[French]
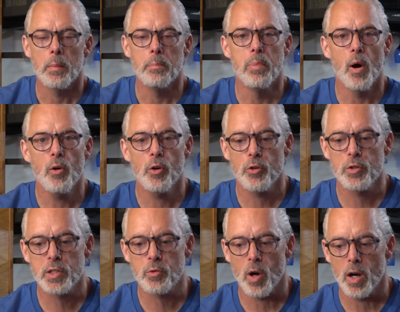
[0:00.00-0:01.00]
Bon lundi
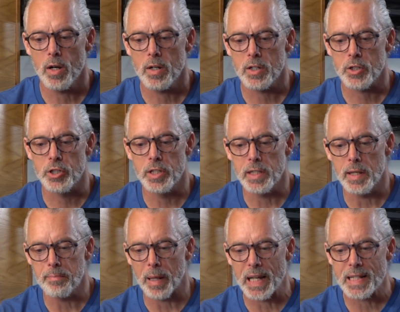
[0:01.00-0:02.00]
soir, j'étais
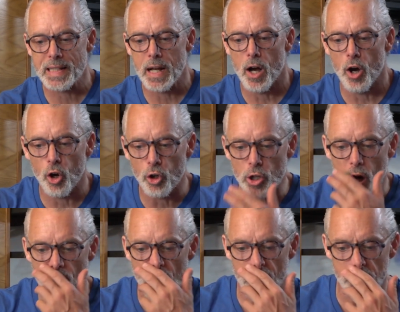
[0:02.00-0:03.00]
presque en
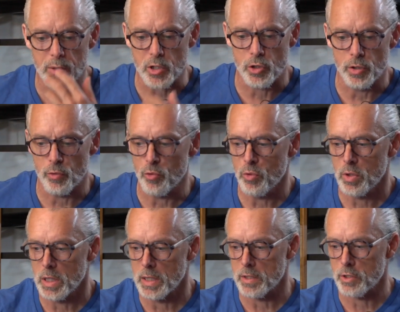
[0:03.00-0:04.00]
retard, imaginez-vous.
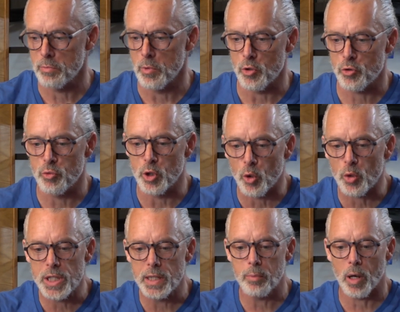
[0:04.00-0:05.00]
Euh, je me suis
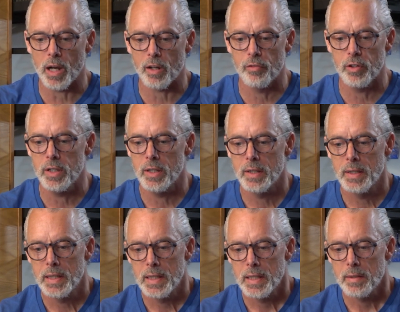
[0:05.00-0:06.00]
grouillé pour arriver
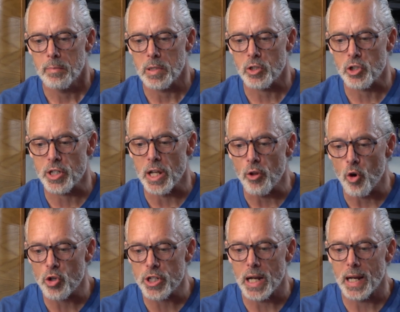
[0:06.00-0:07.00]
parce que j'étais
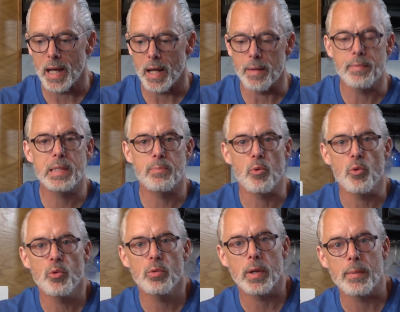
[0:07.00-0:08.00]
nonchalant un petit peu,
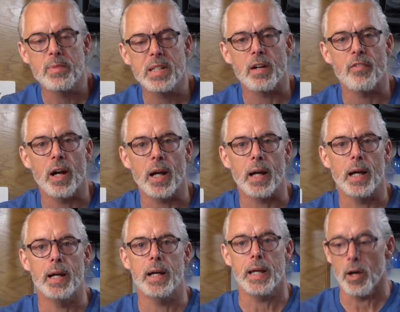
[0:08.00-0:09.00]
une petite affaire.
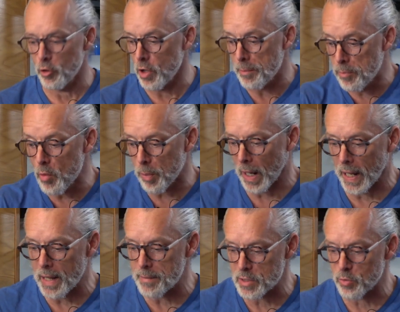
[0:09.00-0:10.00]
on a un beau
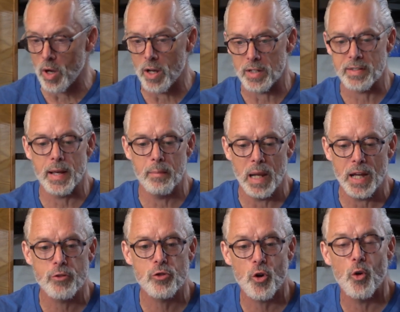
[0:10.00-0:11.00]
programme à soir. Sans
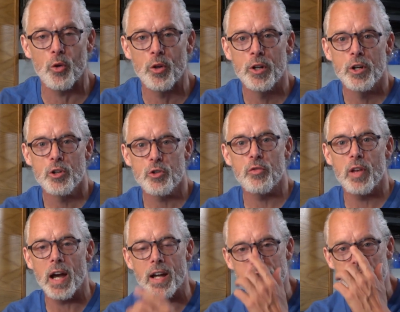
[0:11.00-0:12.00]
blague, je suis, je
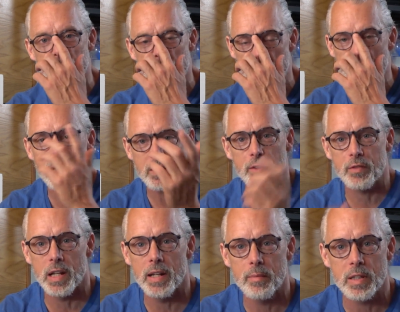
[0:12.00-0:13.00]
fier. Ben, je, pense que vous
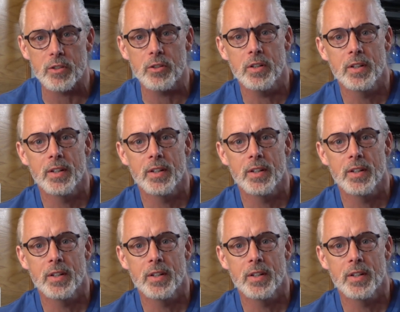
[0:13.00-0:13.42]
allez aimer ça.